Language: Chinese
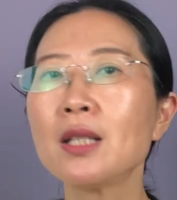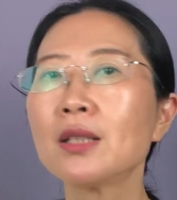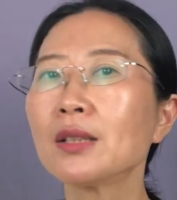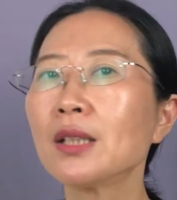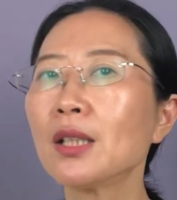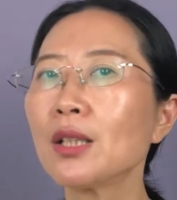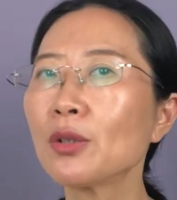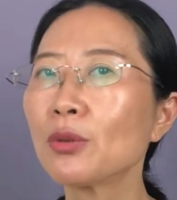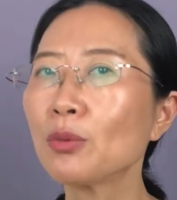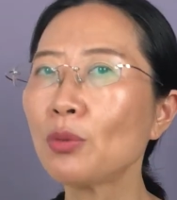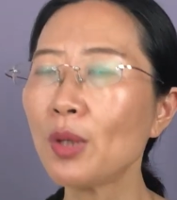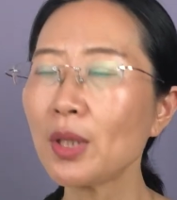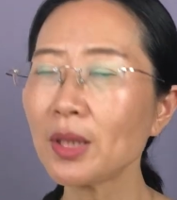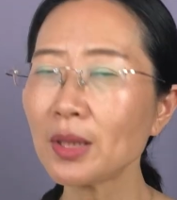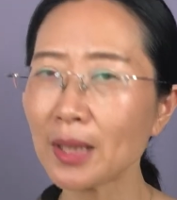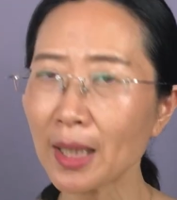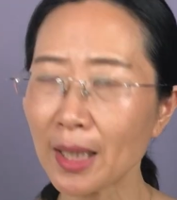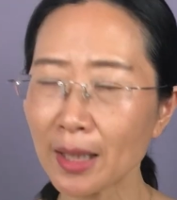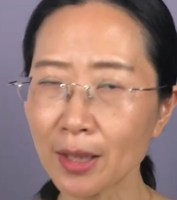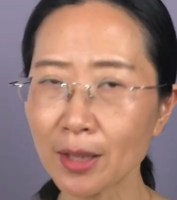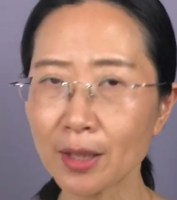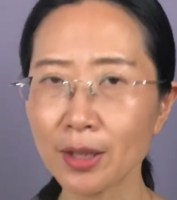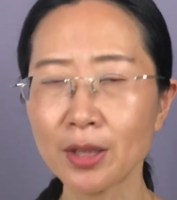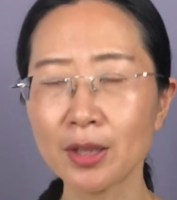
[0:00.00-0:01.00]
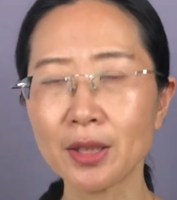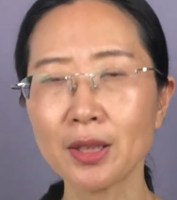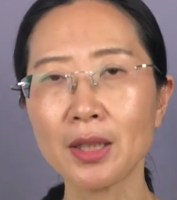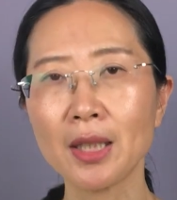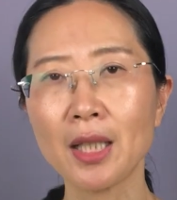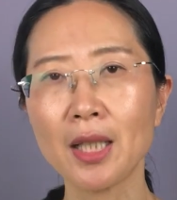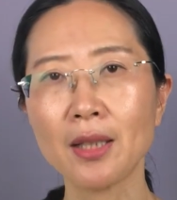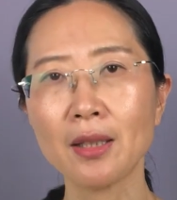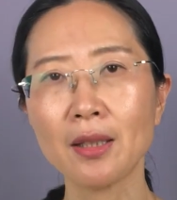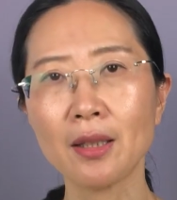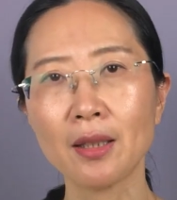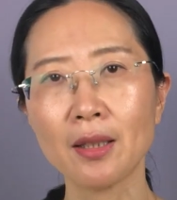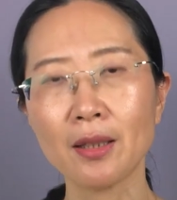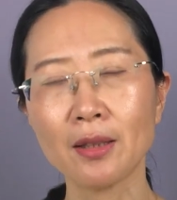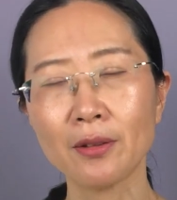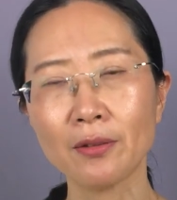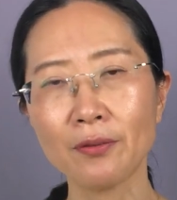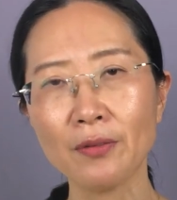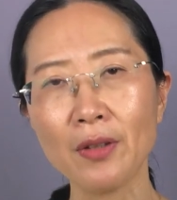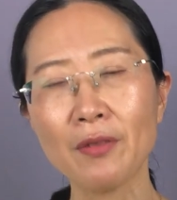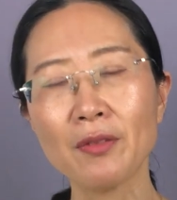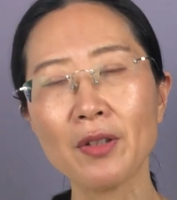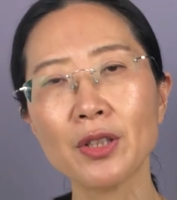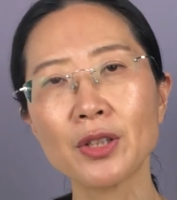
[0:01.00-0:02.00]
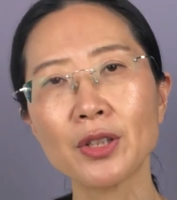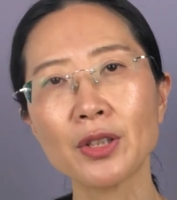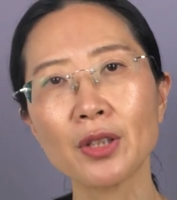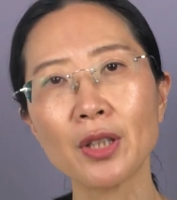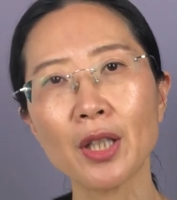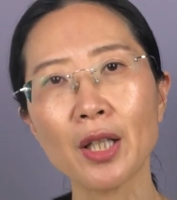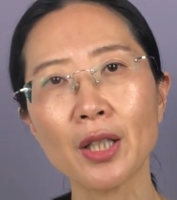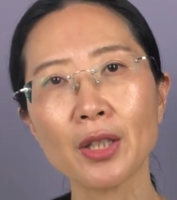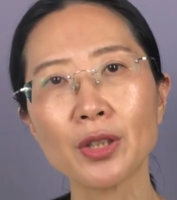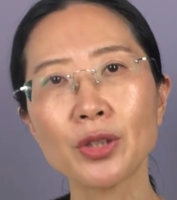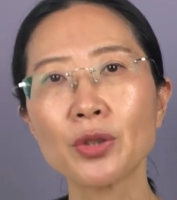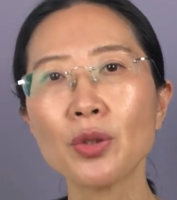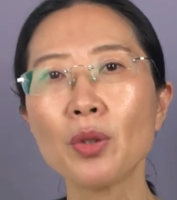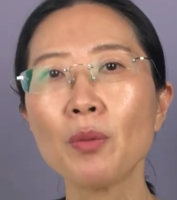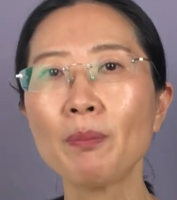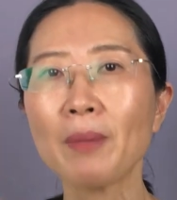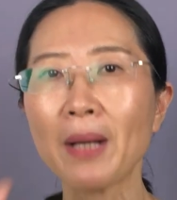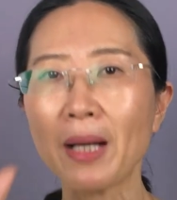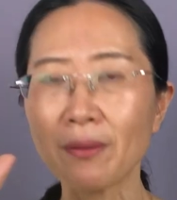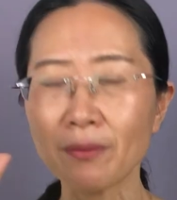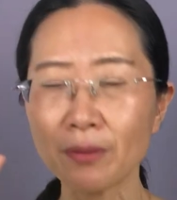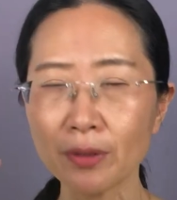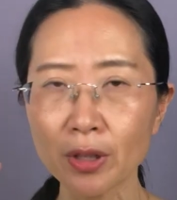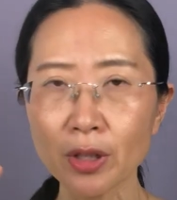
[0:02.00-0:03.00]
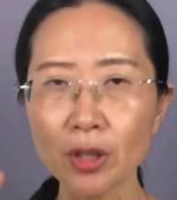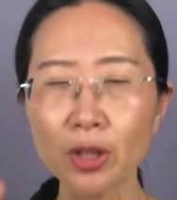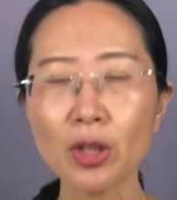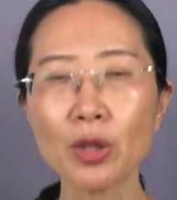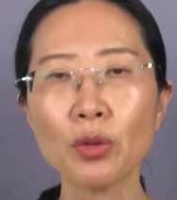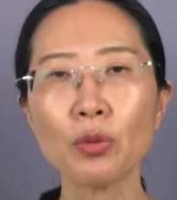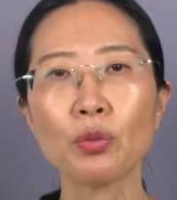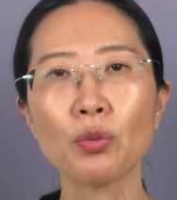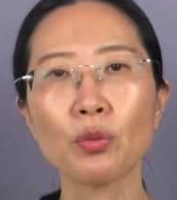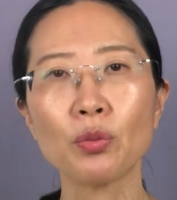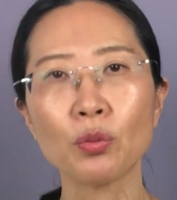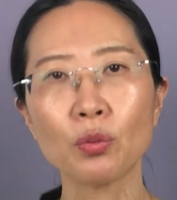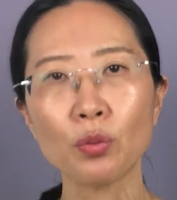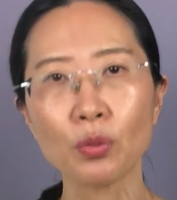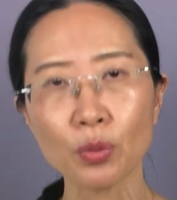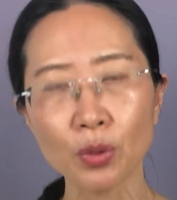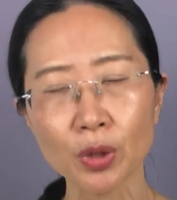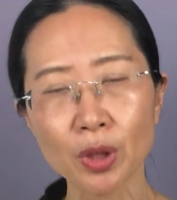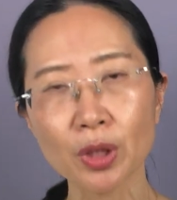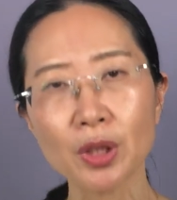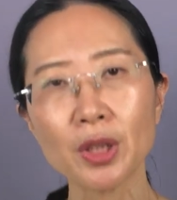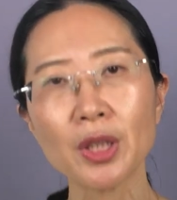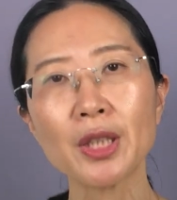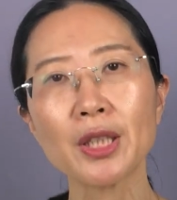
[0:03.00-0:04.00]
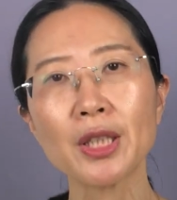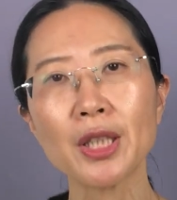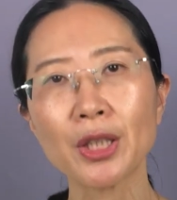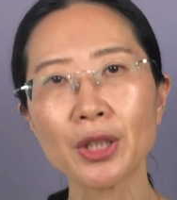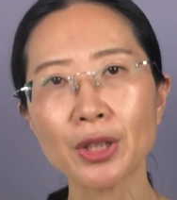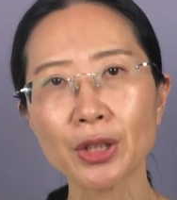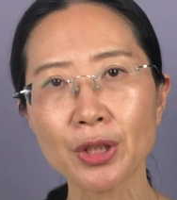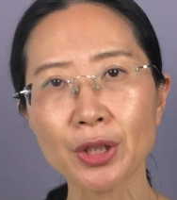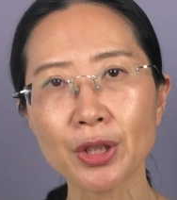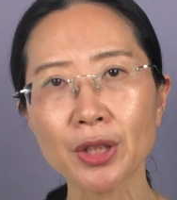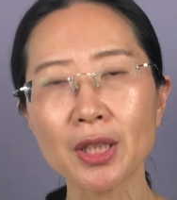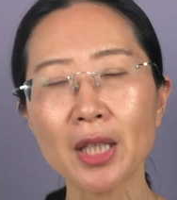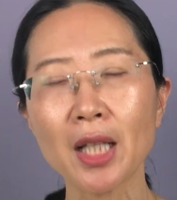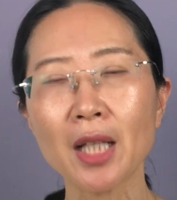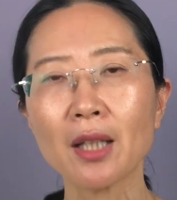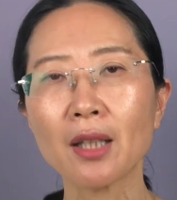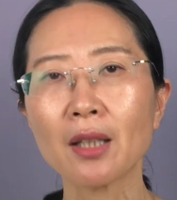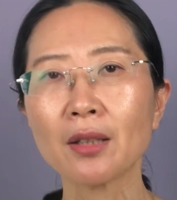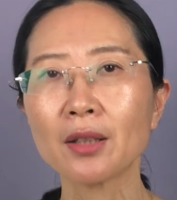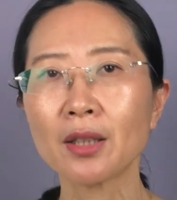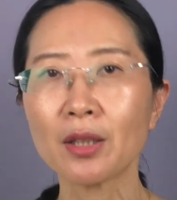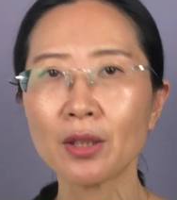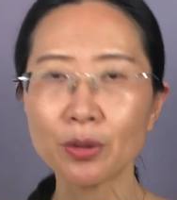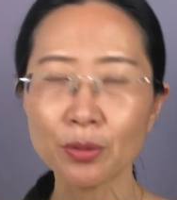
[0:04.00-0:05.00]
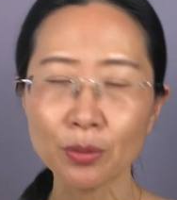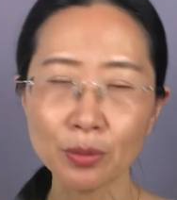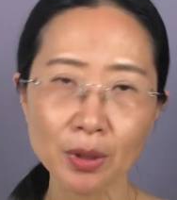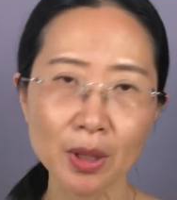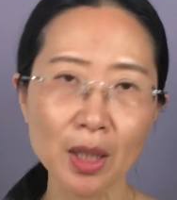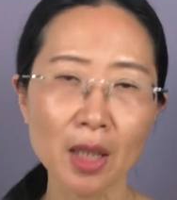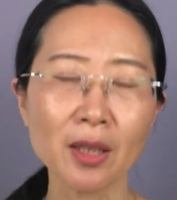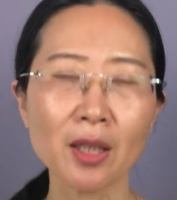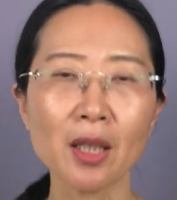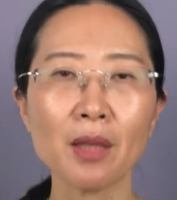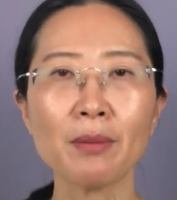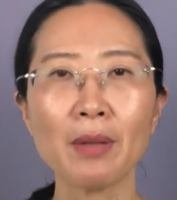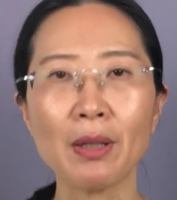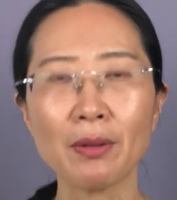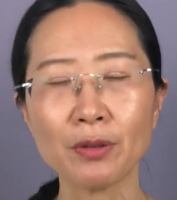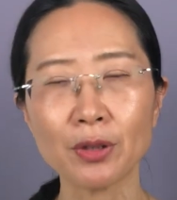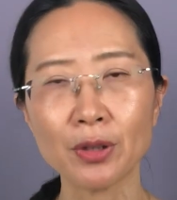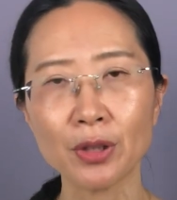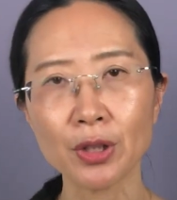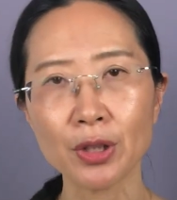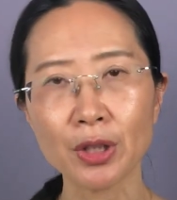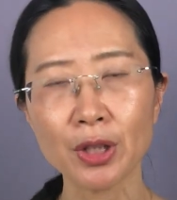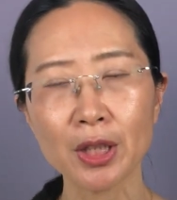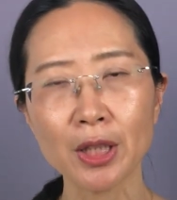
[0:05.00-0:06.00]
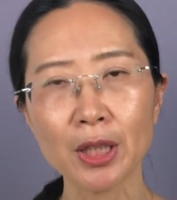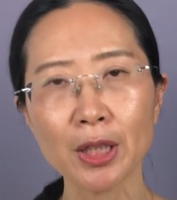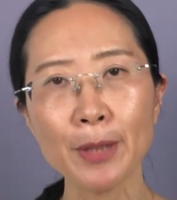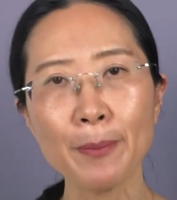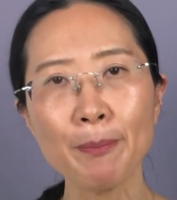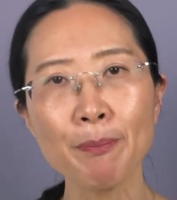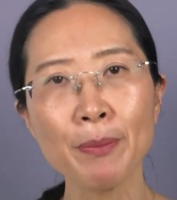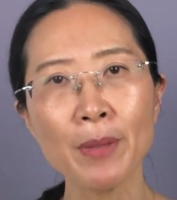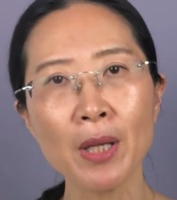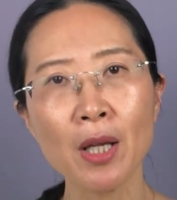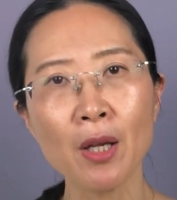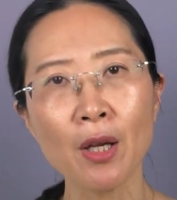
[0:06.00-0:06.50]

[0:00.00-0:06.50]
在观察的时间的范围之内，只有百分之五十的人实现了体重降低百分之七，